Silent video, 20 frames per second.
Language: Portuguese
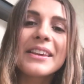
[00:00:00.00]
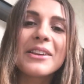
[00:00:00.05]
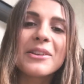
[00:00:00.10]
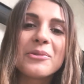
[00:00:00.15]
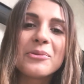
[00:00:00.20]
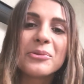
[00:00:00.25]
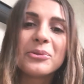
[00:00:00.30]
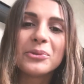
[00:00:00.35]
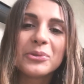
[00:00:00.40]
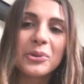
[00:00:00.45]

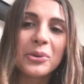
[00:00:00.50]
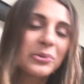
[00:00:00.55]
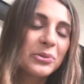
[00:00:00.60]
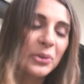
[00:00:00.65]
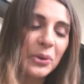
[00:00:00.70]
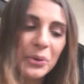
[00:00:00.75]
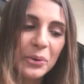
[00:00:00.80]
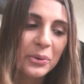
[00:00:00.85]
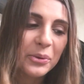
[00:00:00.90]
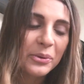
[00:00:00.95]
e o
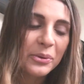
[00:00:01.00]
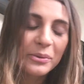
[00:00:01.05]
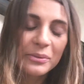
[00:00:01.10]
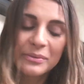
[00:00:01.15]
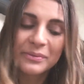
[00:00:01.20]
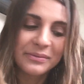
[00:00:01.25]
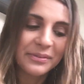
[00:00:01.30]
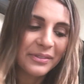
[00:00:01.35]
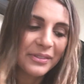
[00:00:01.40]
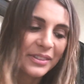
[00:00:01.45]
Toto,
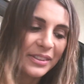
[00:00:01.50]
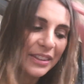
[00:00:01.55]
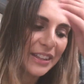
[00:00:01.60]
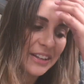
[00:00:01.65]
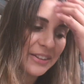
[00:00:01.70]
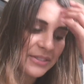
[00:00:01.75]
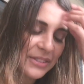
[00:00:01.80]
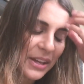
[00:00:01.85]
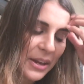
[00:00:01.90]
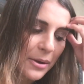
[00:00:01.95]

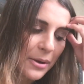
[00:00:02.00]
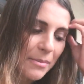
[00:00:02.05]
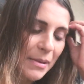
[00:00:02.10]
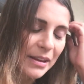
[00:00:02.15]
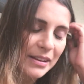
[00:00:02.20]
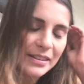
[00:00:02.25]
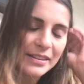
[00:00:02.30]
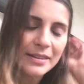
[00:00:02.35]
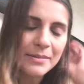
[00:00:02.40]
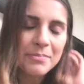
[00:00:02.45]
não sei como
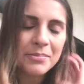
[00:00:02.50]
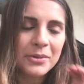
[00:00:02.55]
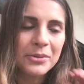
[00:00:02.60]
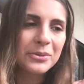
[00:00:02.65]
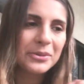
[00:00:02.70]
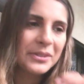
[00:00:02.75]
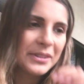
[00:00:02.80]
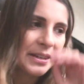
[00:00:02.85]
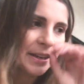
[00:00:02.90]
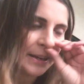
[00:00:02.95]
é que se
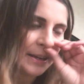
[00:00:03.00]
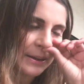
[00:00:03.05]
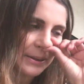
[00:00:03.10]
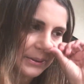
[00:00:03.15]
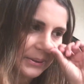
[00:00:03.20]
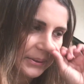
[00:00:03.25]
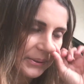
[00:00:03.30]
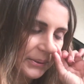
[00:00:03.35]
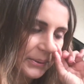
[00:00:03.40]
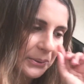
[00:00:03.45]

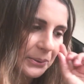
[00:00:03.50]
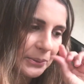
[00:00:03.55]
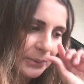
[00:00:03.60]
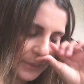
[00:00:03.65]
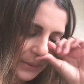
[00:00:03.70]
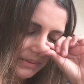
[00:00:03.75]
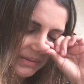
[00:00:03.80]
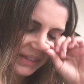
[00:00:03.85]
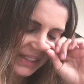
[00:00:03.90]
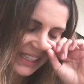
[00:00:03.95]
pronuncia o
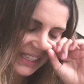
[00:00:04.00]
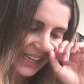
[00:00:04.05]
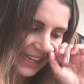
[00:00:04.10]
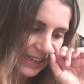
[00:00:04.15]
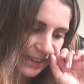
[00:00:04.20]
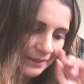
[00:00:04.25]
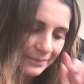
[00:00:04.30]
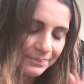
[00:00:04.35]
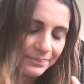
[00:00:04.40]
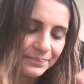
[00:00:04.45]
nome
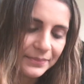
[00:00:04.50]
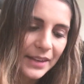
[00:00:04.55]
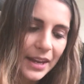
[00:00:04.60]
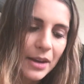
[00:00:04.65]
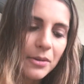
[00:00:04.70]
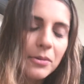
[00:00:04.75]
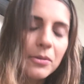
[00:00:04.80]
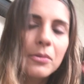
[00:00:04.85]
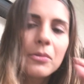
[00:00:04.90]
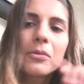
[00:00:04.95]
da...
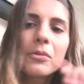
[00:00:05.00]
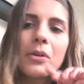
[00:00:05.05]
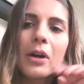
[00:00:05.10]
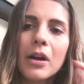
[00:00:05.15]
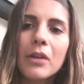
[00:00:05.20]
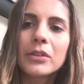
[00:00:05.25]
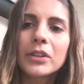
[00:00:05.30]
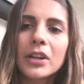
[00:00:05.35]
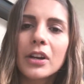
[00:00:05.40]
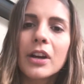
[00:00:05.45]
É o,
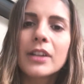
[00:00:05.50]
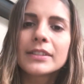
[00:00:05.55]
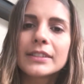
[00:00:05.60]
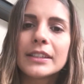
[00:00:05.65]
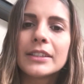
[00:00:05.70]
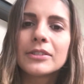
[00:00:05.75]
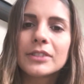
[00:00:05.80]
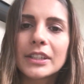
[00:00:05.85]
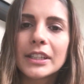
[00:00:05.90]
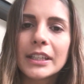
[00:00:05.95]
é o
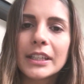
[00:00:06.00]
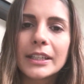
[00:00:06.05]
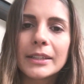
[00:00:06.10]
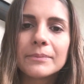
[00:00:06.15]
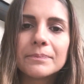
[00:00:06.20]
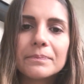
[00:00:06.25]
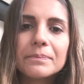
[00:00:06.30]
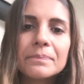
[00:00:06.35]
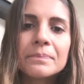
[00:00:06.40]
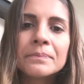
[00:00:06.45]
negocinho
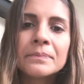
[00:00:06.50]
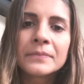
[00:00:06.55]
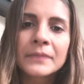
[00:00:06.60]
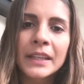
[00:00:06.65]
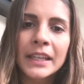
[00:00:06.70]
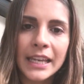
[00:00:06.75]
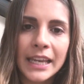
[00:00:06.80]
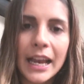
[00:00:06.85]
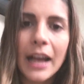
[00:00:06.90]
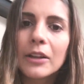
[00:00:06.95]
que
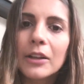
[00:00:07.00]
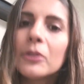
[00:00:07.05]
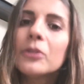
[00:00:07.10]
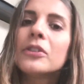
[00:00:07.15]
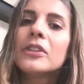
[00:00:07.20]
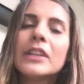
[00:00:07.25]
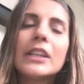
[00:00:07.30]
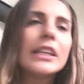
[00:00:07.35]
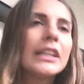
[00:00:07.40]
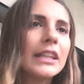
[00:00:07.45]
liga a
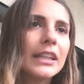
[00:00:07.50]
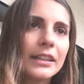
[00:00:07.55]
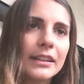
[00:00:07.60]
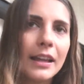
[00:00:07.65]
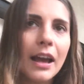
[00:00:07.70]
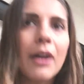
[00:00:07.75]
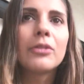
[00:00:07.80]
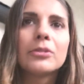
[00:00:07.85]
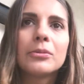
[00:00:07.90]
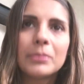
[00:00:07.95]
luzinha e
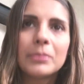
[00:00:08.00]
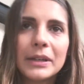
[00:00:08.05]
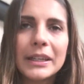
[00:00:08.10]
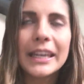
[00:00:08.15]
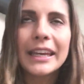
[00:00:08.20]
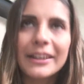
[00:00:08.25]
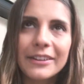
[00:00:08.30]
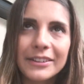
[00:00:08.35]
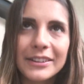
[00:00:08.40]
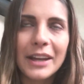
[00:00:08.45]
tal, do
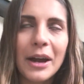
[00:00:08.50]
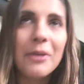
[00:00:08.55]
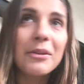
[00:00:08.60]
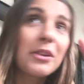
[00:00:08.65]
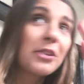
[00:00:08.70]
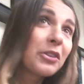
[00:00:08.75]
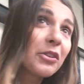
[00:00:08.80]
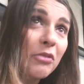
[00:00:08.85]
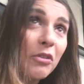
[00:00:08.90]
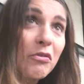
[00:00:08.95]
banheiro e tal,
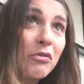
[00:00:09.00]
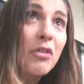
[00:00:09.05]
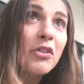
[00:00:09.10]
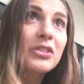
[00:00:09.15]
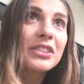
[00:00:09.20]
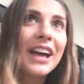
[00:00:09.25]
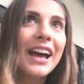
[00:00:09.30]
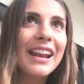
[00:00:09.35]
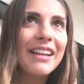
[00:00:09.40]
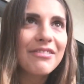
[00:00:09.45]
e eu não vou
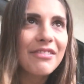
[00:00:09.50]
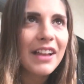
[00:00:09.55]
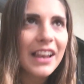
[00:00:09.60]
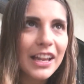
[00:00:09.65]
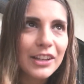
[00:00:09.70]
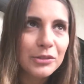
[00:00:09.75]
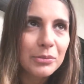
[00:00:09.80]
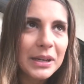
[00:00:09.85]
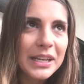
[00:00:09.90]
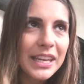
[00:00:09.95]
voltar a
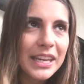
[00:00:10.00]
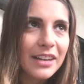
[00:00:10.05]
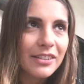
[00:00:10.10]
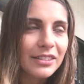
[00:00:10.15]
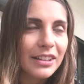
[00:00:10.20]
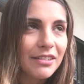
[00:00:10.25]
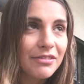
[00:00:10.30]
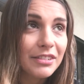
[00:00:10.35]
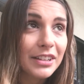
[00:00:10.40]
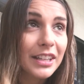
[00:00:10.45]
falar do
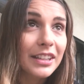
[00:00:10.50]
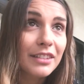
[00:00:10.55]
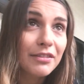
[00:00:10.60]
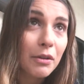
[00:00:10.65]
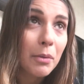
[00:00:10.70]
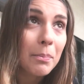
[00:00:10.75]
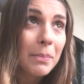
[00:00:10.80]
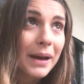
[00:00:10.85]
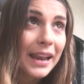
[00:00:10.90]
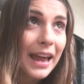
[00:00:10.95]
banheiro, né Fernanda?
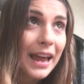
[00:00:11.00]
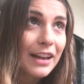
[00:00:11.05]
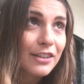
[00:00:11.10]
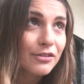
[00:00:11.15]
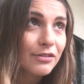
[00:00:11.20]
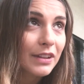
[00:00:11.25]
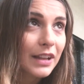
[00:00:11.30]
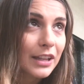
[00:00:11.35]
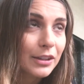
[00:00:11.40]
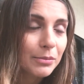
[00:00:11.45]
Vamos parar
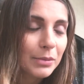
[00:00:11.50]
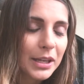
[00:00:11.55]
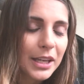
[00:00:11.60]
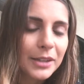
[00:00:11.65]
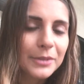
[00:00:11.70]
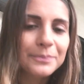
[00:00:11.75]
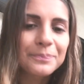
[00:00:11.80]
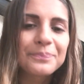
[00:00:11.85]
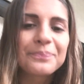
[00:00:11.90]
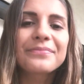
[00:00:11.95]
de falar do banheiro.